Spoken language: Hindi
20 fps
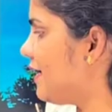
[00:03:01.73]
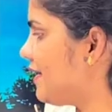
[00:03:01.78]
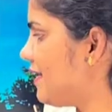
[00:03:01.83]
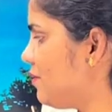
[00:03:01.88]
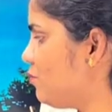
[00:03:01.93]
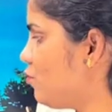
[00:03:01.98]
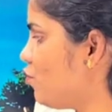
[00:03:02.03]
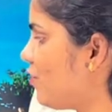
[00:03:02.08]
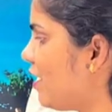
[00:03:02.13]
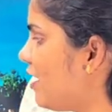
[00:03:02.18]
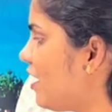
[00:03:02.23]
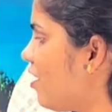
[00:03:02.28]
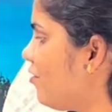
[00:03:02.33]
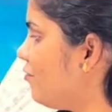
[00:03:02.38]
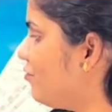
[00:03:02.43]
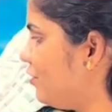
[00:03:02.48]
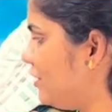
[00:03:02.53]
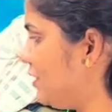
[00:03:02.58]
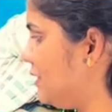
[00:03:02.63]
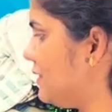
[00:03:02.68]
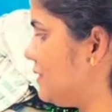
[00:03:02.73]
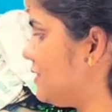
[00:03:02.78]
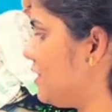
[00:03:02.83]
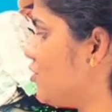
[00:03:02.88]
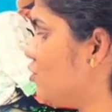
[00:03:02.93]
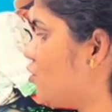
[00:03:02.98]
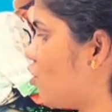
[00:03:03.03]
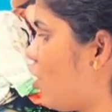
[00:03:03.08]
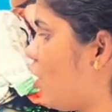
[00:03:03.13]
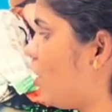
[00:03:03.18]
द रिमूवल ऑफ वीड्स
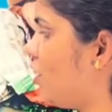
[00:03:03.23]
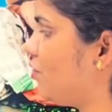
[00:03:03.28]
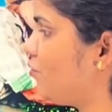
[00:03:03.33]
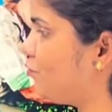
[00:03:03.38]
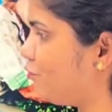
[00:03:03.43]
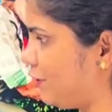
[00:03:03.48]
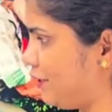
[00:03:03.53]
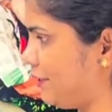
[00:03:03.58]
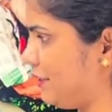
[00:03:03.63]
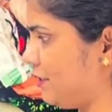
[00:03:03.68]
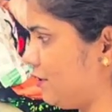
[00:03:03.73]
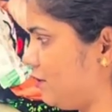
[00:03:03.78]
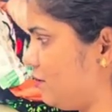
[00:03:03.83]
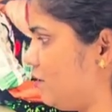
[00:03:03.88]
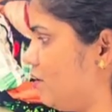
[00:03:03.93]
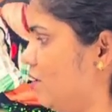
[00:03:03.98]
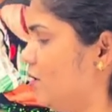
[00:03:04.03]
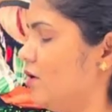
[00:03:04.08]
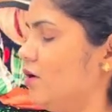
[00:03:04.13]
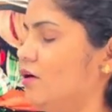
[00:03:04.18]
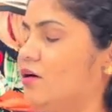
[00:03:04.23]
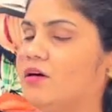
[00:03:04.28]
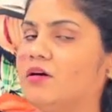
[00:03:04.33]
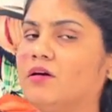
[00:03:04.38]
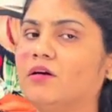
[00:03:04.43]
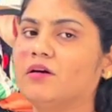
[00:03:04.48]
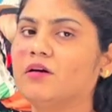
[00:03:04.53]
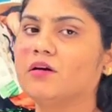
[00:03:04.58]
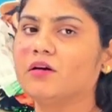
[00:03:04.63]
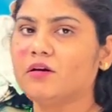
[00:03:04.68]
इज कॉल्ड वीडिंग
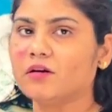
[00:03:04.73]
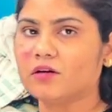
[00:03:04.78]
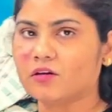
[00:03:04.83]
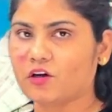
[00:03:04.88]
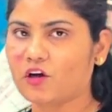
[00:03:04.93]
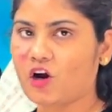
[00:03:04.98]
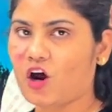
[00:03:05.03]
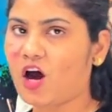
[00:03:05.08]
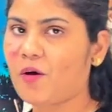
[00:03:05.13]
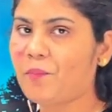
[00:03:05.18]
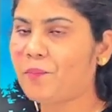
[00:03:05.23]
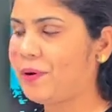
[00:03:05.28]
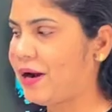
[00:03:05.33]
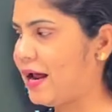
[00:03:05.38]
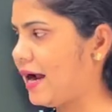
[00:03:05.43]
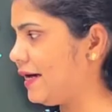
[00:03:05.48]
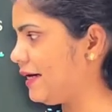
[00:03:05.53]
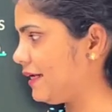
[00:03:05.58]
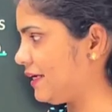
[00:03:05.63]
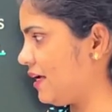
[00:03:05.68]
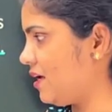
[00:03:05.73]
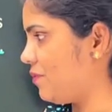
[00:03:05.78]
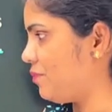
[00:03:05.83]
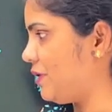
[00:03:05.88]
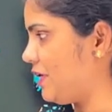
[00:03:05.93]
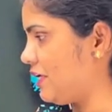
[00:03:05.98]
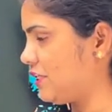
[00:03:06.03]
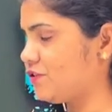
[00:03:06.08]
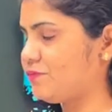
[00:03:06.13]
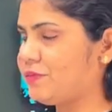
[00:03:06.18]
क्रॉप प्लांट के
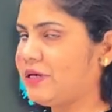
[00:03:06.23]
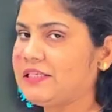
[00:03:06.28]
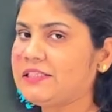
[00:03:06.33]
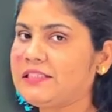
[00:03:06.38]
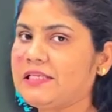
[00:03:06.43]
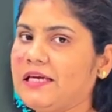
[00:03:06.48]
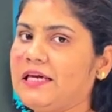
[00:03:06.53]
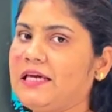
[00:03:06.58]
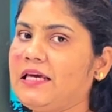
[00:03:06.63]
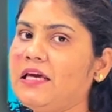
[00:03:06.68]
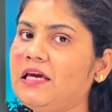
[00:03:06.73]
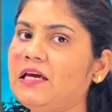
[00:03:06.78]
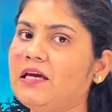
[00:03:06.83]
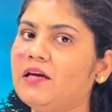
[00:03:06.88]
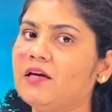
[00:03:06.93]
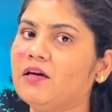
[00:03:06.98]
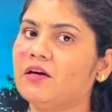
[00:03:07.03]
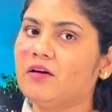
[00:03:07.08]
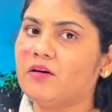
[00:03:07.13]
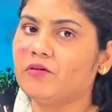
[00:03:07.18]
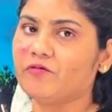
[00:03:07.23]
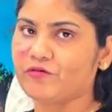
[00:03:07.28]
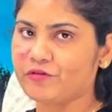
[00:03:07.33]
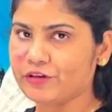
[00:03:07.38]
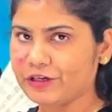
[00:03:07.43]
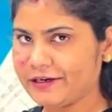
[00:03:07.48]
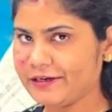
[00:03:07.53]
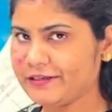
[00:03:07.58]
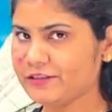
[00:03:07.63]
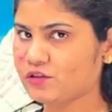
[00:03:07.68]
बीच में से
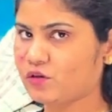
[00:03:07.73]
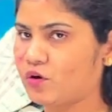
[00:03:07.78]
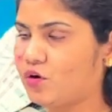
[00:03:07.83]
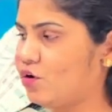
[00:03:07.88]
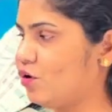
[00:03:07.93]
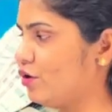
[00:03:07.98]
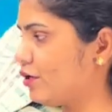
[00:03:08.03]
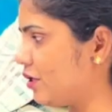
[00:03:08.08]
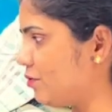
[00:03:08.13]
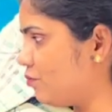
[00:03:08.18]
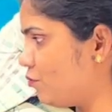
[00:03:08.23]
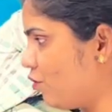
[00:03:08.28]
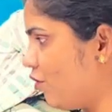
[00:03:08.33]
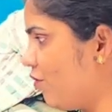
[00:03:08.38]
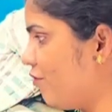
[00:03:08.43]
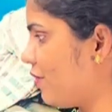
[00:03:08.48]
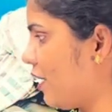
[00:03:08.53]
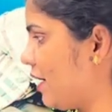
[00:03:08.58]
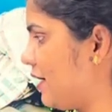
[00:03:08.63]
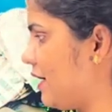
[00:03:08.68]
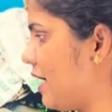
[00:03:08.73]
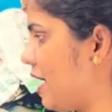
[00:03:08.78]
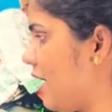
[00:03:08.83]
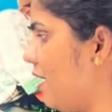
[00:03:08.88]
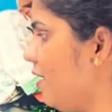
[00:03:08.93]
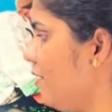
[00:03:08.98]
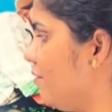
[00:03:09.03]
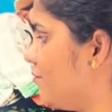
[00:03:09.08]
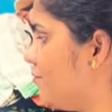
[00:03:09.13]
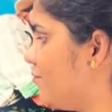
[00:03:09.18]
वीड्स को रिमूव करना
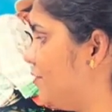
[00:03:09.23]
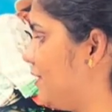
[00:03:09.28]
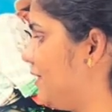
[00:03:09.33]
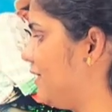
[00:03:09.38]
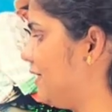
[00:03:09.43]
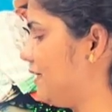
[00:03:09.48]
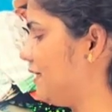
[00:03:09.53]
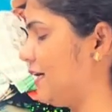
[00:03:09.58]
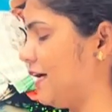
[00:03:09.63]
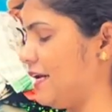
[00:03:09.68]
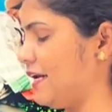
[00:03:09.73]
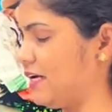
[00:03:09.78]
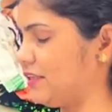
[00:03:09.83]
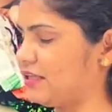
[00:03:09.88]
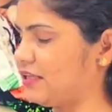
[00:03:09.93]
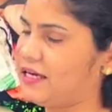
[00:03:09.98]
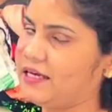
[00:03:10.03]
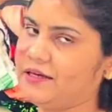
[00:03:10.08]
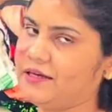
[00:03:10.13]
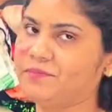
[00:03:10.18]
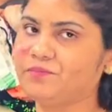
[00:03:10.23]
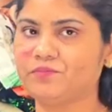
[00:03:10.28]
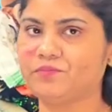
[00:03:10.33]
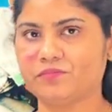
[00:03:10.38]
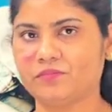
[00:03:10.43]
वीडिंग कहलाता है